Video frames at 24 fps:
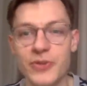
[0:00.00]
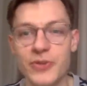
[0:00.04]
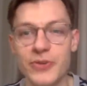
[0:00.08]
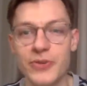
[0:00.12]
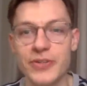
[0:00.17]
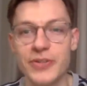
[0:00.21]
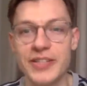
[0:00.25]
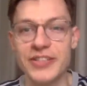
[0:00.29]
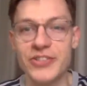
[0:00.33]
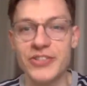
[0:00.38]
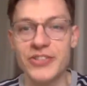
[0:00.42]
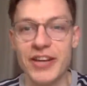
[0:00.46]
Und
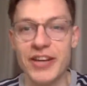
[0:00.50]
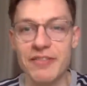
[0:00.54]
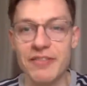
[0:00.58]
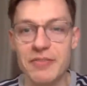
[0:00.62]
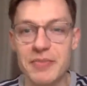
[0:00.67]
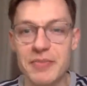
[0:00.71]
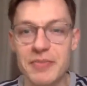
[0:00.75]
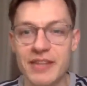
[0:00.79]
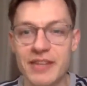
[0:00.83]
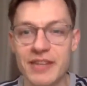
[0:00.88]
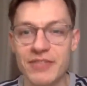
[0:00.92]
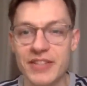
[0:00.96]
jetzt checken wir
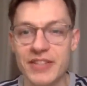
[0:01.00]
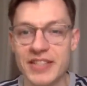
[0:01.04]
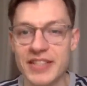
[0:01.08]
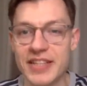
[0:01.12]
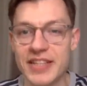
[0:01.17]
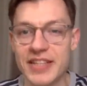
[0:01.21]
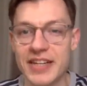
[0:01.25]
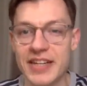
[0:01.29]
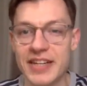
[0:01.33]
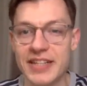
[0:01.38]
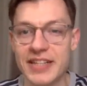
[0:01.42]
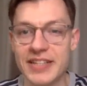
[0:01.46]
mal, was
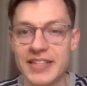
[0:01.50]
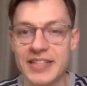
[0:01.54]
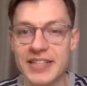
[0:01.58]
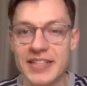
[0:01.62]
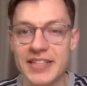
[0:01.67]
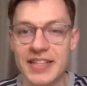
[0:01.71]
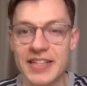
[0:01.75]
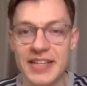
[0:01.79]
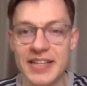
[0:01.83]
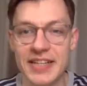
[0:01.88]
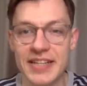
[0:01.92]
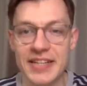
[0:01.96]
ihr alles
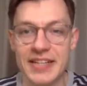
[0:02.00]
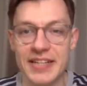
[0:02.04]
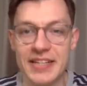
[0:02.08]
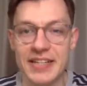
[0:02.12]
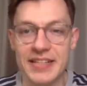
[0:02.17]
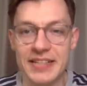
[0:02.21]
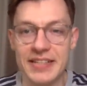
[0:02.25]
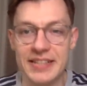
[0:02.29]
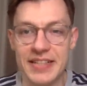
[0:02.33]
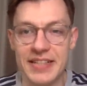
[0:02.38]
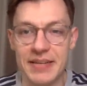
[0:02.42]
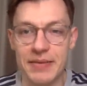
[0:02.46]

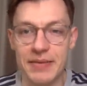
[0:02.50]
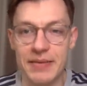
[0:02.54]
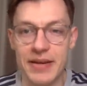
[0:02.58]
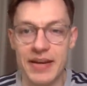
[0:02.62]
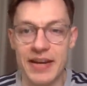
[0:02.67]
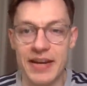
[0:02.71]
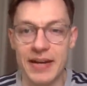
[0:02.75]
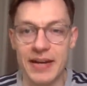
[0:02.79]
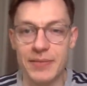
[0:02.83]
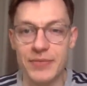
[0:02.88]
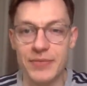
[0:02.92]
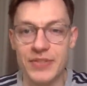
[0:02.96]
dabei
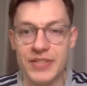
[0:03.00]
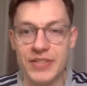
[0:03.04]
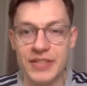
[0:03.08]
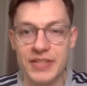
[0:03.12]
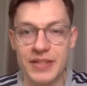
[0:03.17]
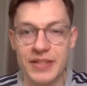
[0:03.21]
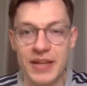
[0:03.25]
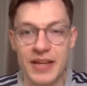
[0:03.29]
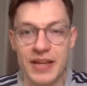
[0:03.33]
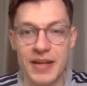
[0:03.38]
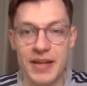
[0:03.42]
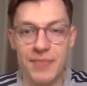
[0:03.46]
habt.
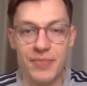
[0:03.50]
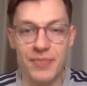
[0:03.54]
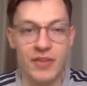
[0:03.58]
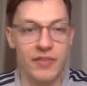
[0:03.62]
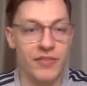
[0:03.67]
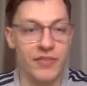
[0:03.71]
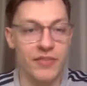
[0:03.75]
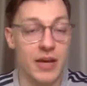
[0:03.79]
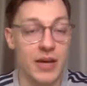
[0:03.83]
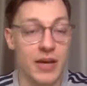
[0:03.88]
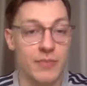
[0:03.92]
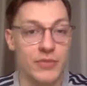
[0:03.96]
Ähm,
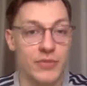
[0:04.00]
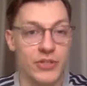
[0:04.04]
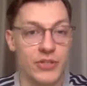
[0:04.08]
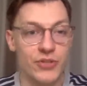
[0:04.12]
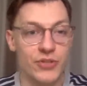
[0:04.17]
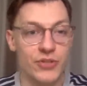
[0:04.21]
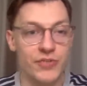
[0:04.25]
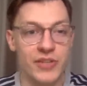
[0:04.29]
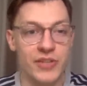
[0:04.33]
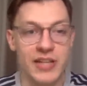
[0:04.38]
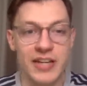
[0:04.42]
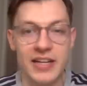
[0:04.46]
wir haben hier
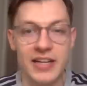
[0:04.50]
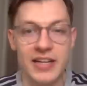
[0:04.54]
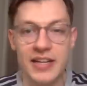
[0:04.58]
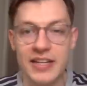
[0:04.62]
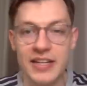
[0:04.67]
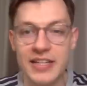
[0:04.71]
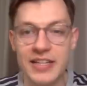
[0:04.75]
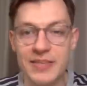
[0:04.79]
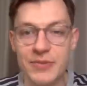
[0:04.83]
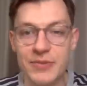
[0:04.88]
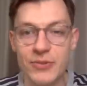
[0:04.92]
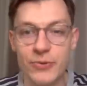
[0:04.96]
schon wieder
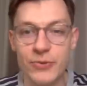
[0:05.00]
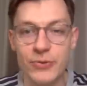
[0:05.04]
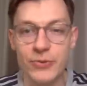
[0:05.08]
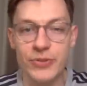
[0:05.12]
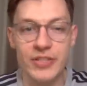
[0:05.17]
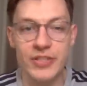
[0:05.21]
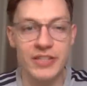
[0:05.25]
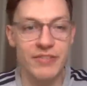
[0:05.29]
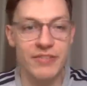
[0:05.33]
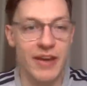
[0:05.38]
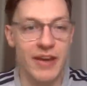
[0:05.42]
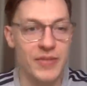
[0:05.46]
liebe
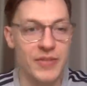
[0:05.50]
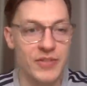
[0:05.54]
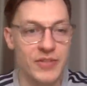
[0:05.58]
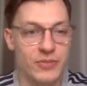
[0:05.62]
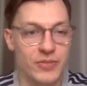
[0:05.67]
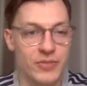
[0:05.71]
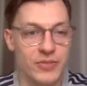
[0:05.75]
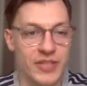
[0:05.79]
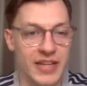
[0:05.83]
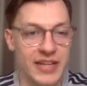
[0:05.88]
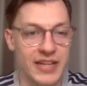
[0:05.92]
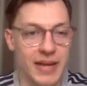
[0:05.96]
Grüße. Wir haben die
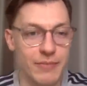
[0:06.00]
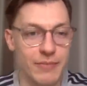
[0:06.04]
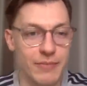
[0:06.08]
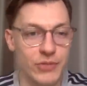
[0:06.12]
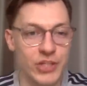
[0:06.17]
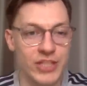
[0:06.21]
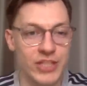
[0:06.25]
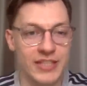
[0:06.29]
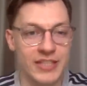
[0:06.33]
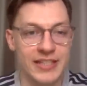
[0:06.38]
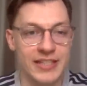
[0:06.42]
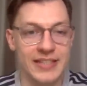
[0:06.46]
Susanne am
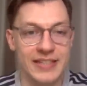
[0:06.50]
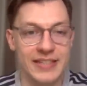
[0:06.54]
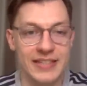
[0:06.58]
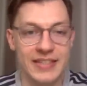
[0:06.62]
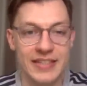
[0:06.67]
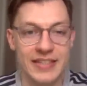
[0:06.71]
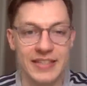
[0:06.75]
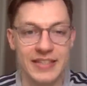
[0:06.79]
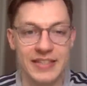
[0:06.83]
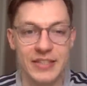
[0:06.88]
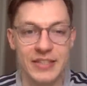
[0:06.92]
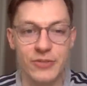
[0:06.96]
Start.
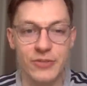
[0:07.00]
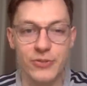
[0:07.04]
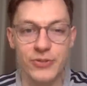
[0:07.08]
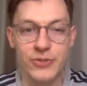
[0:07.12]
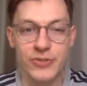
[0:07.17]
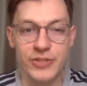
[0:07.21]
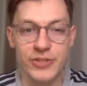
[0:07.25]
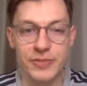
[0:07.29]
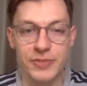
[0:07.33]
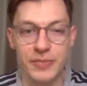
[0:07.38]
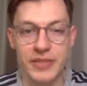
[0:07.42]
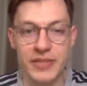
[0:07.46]
Die grüßt
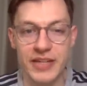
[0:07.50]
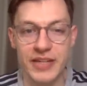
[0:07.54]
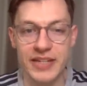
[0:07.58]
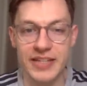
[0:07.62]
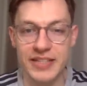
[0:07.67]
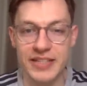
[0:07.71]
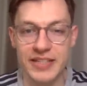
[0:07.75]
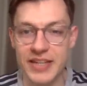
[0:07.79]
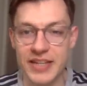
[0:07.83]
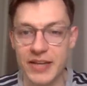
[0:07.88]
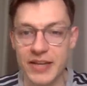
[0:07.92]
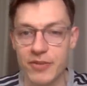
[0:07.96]
uns mit
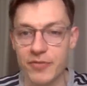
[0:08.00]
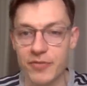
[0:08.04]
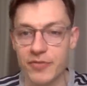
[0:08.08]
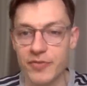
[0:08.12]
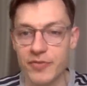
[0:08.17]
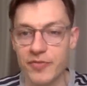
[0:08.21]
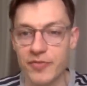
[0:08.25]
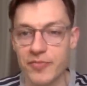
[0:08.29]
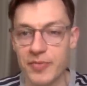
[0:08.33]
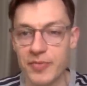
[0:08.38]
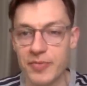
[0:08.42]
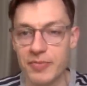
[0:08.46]
einer Seiko
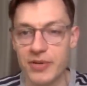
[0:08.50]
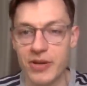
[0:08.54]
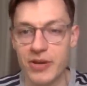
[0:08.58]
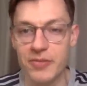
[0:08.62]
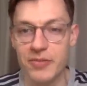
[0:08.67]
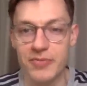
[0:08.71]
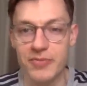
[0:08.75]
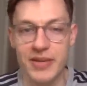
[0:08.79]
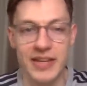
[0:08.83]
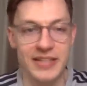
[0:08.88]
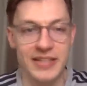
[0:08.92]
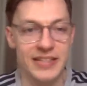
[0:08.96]
5 mit blauem
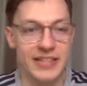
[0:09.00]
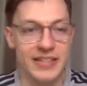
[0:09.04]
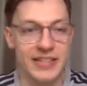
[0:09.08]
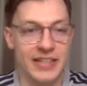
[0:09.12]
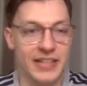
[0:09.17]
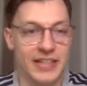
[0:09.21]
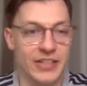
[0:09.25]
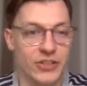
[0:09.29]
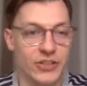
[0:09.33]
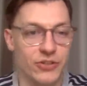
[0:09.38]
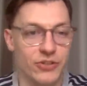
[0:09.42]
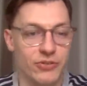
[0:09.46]
Blatt.
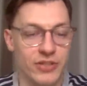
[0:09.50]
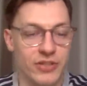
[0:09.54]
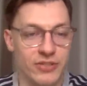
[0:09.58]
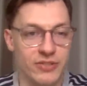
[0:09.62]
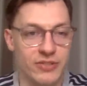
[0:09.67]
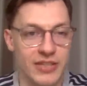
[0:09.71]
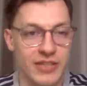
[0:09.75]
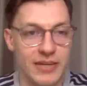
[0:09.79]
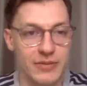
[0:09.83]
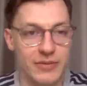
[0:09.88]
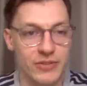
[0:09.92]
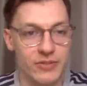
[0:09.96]
Schön, dass du
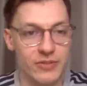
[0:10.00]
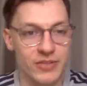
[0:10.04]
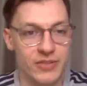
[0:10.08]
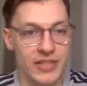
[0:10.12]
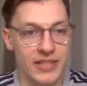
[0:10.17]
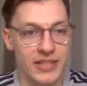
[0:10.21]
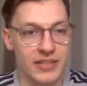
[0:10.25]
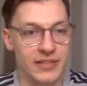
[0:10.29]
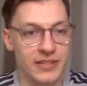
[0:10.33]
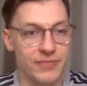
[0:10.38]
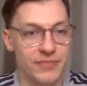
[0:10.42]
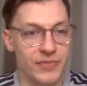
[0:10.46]
da bist,
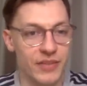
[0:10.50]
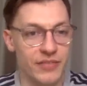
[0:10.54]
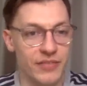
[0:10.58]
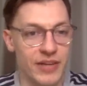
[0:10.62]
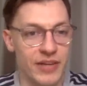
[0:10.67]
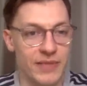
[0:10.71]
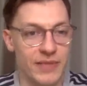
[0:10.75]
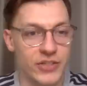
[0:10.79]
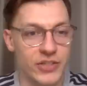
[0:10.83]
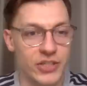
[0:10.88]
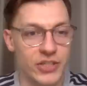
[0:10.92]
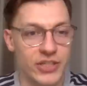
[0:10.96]
Susanne. Wir
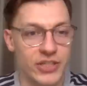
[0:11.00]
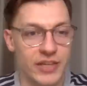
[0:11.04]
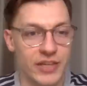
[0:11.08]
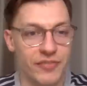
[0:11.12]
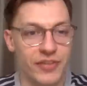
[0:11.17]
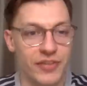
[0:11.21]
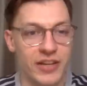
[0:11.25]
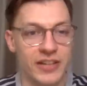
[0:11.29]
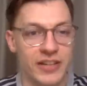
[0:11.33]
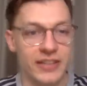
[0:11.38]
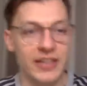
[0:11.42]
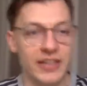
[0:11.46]
haben den
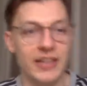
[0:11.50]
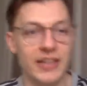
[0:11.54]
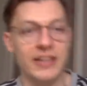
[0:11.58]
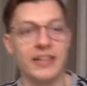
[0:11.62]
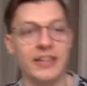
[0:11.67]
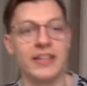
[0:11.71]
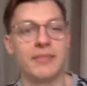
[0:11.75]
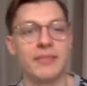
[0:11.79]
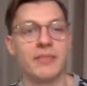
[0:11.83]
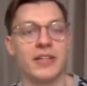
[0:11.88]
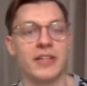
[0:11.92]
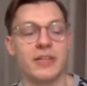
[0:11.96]
Stefan, gerade
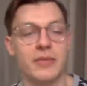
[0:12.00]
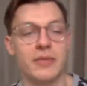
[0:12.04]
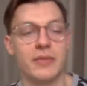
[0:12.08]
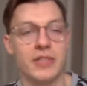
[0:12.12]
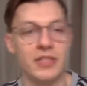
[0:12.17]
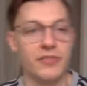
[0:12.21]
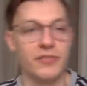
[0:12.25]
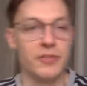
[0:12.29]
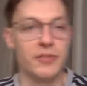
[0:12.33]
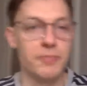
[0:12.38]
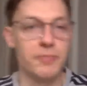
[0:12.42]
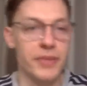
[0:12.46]
eben hat er mir
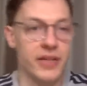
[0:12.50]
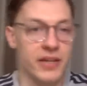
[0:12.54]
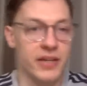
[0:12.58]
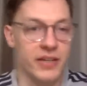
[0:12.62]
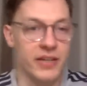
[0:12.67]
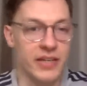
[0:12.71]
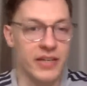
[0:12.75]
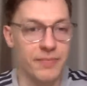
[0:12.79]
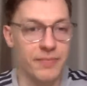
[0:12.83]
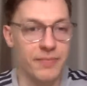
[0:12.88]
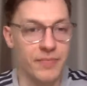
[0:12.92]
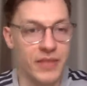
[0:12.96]
das Feedback
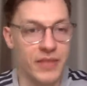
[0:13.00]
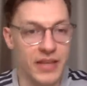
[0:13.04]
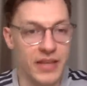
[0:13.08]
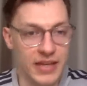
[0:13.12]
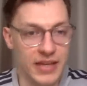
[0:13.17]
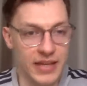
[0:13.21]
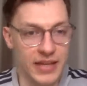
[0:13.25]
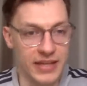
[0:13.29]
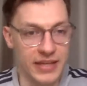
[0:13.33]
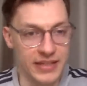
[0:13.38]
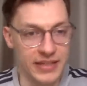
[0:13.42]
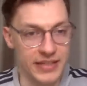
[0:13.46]
gegeben.
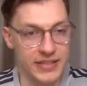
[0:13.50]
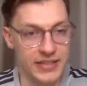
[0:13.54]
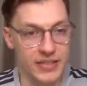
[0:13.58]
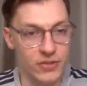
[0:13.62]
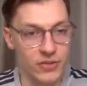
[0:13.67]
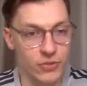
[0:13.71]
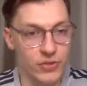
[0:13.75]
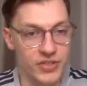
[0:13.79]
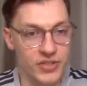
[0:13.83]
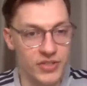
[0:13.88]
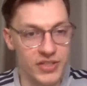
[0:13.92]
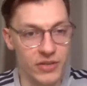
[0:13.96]
Jetzt
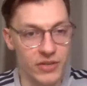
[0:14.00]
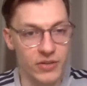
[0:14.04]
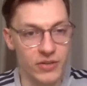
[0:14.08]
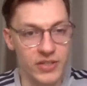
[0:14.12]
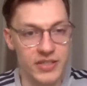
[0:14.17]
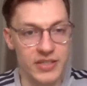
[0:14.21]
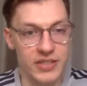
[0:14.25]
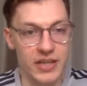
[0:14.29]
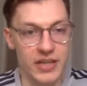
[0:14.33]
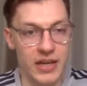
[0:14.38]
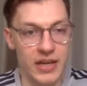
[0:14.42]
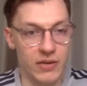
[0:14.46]
grüßt er
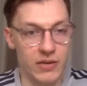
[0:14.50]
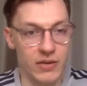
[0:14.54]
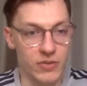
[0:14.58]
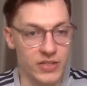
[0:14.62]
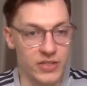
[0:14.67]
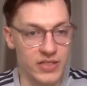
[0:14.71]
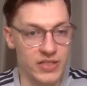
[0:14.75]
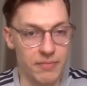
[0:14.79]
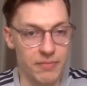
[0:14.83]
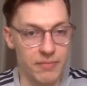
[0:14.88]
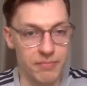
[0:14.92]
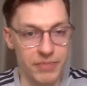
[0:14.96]
uns
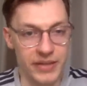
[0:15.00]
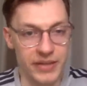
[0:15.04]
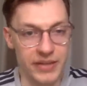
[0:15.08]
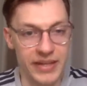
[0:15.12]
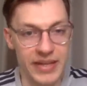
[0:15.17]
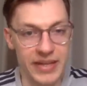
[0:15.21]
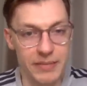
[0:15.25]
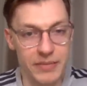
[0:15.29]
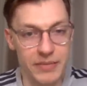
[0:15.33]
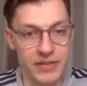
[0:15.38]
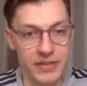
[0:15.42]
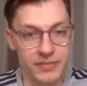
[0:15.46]
aus
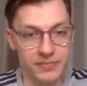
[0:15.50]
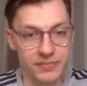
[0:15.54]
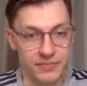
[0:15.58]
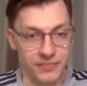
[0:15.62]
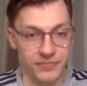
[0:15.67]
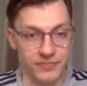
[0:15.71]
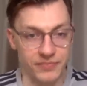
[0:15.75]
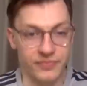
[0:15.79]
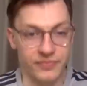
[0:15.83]
Bremen